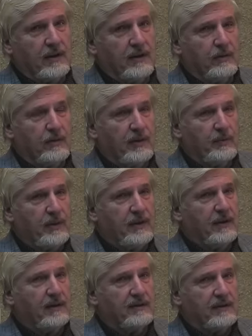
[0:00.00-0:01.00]
которые
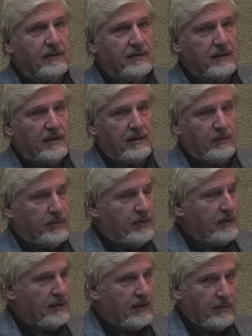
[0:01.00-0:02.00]
питался
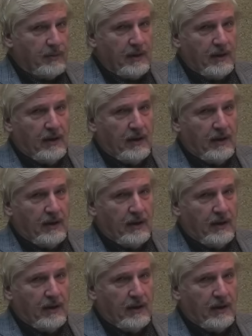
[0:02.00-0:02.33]
австралопитеками.